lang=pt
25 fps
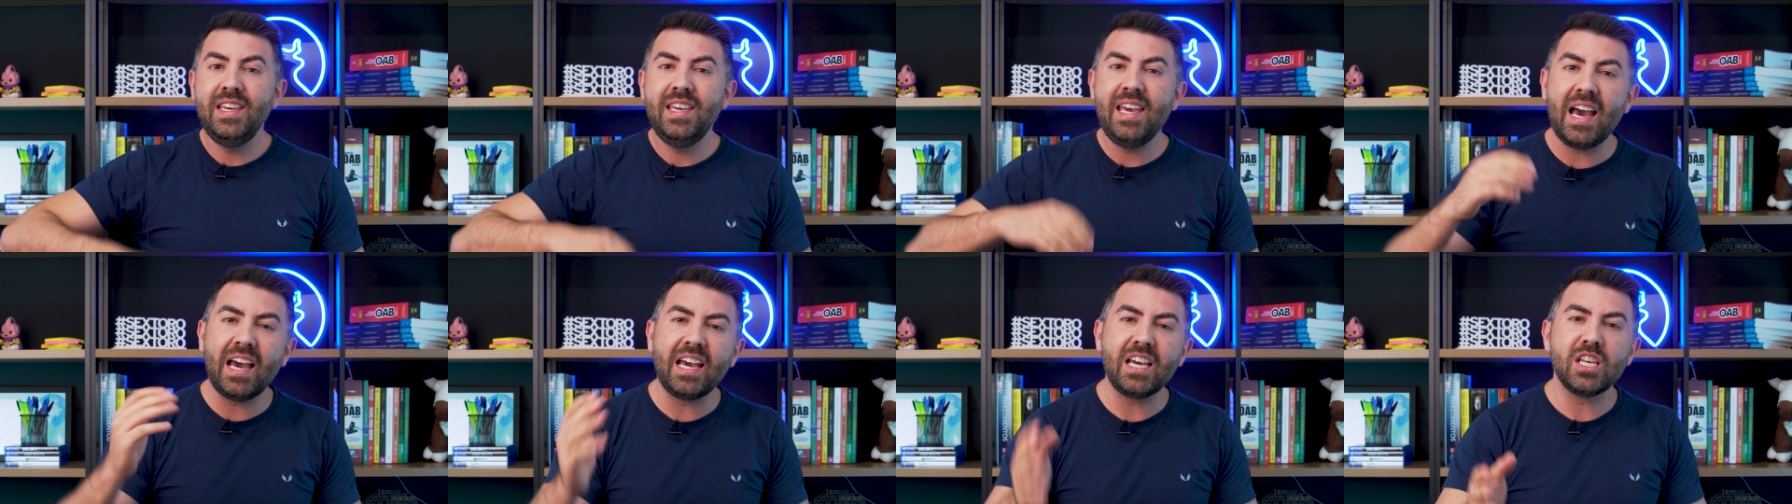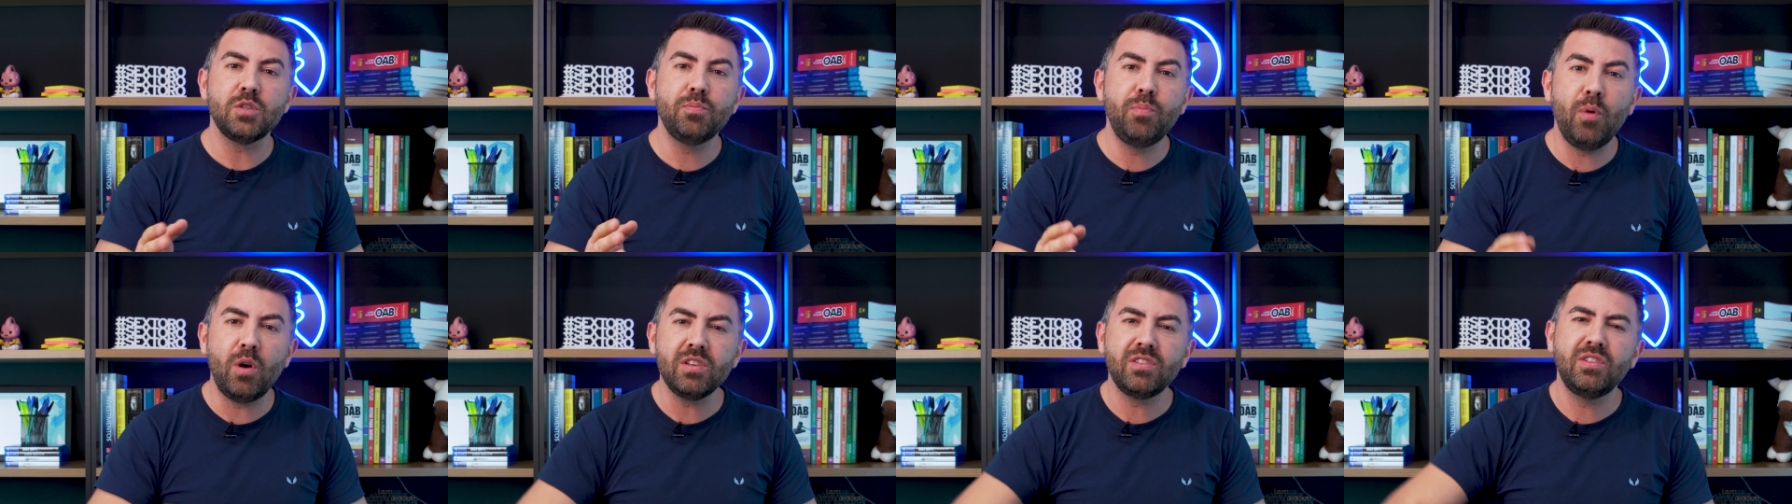E a
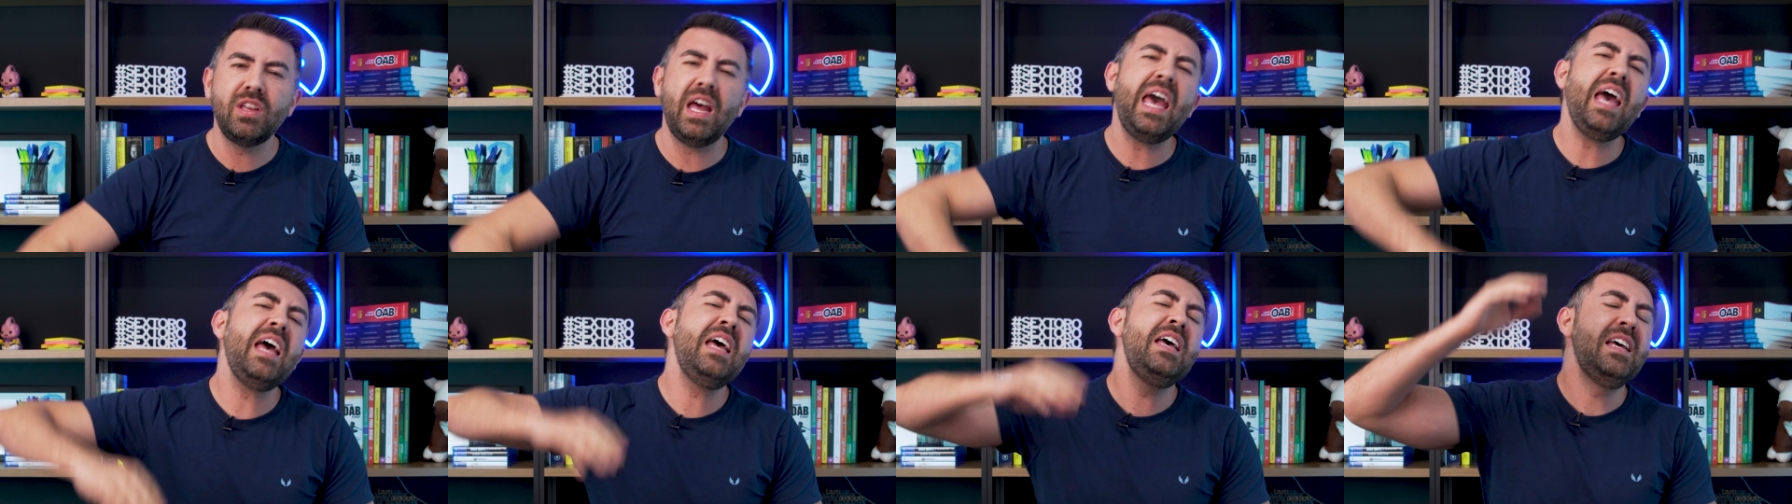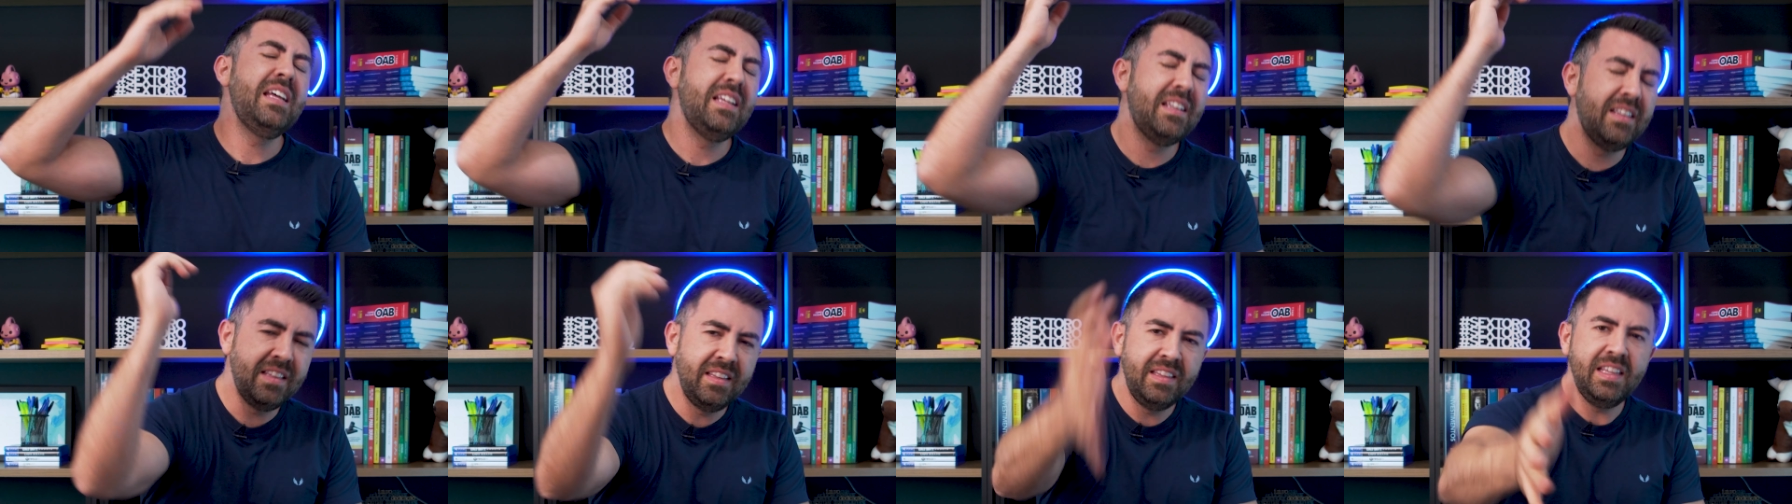resposta
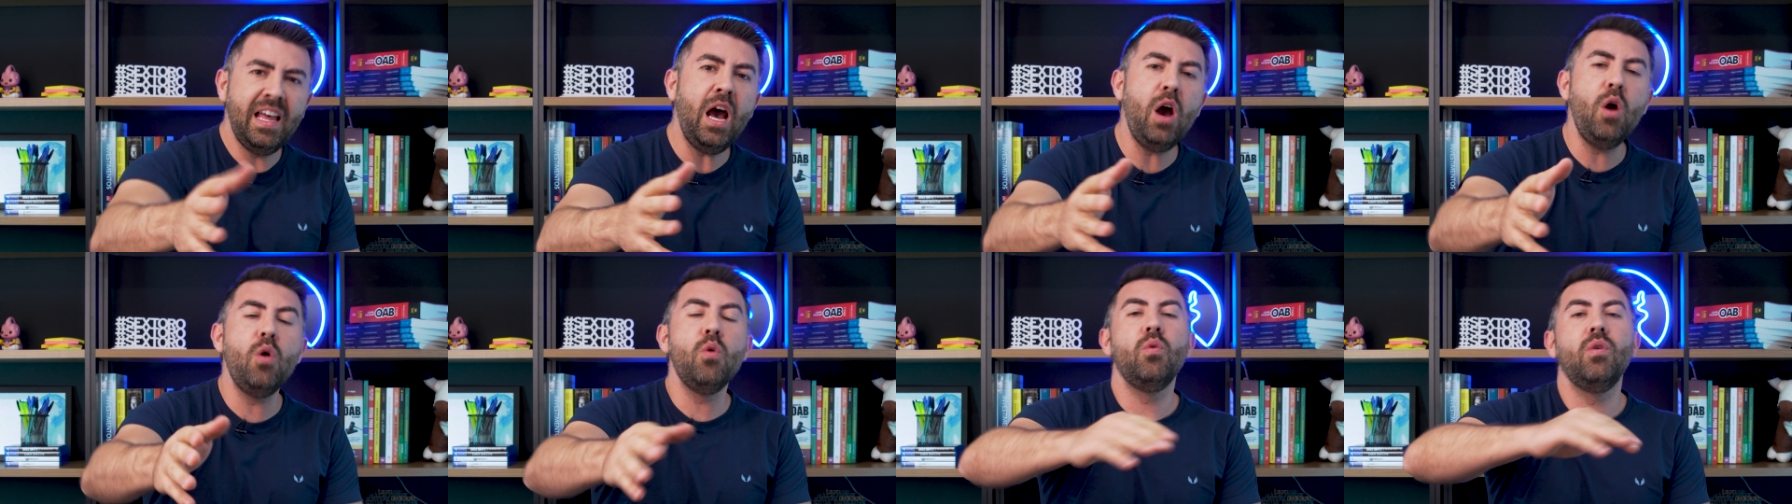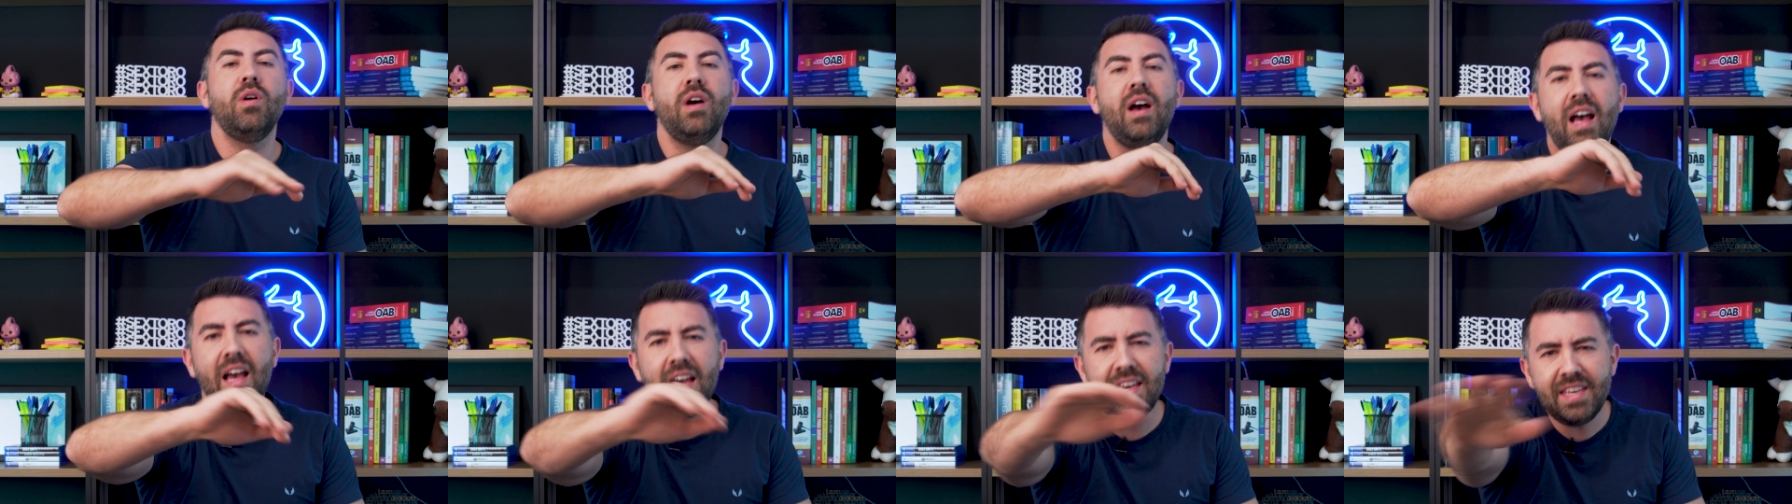é
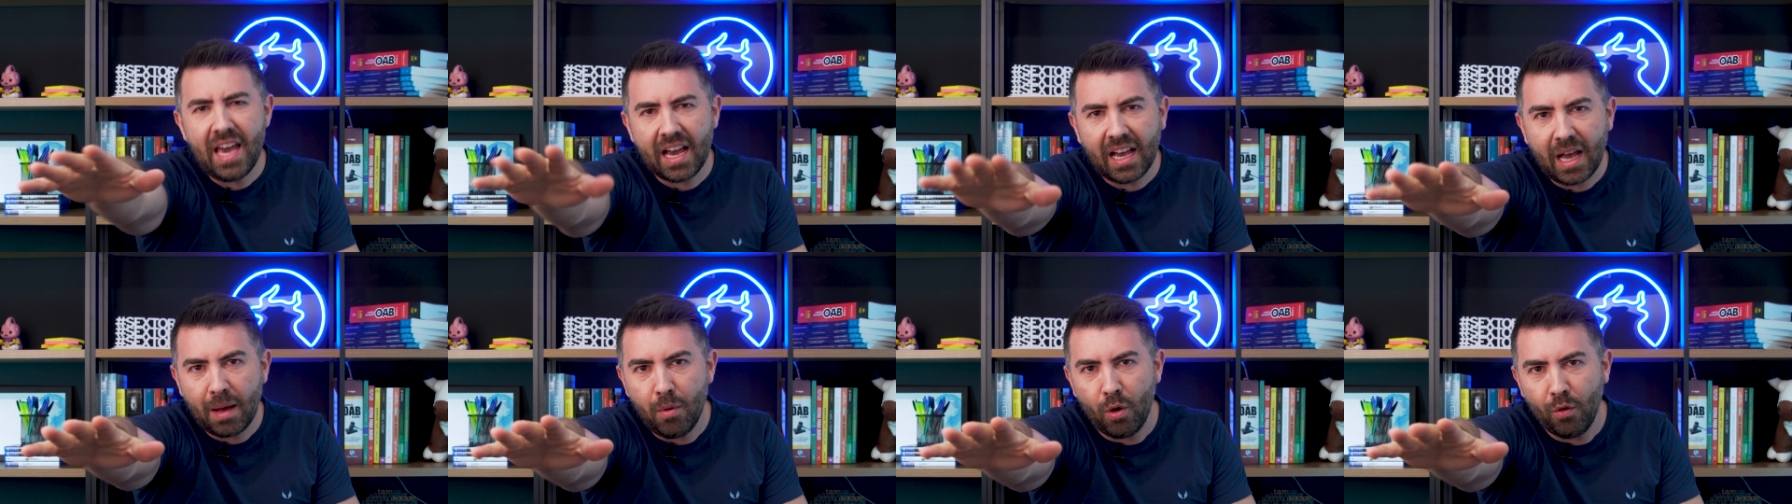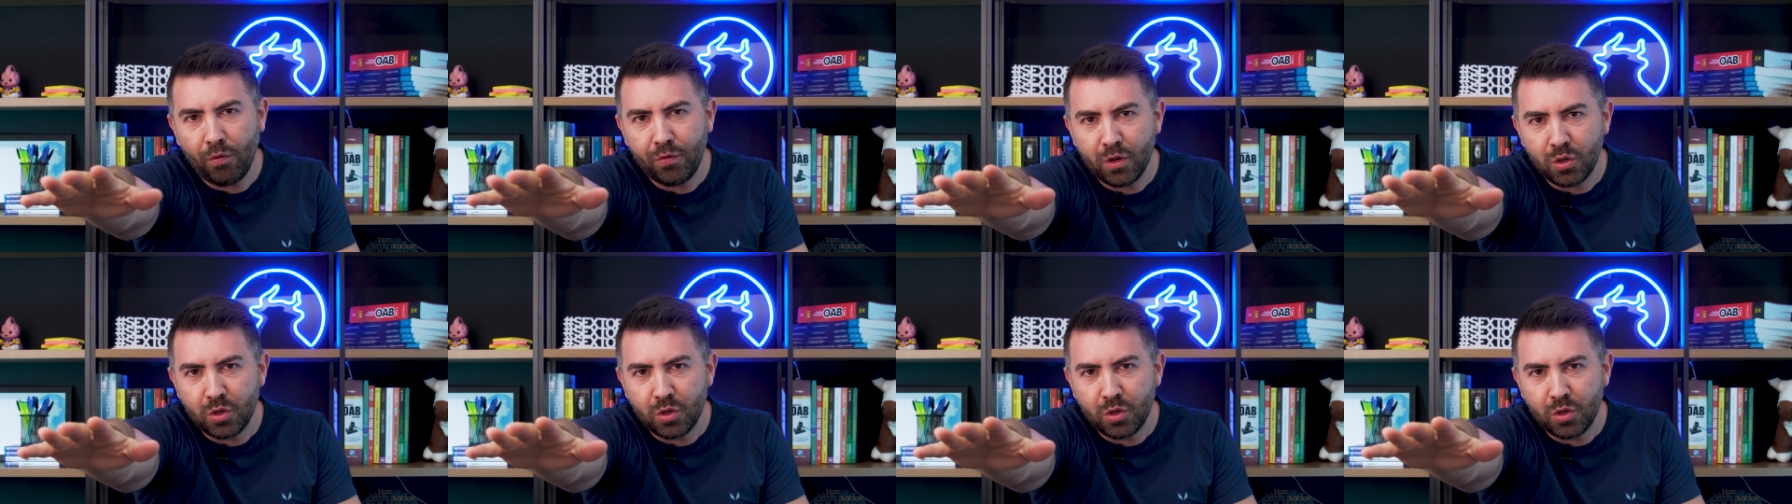não! E acabou o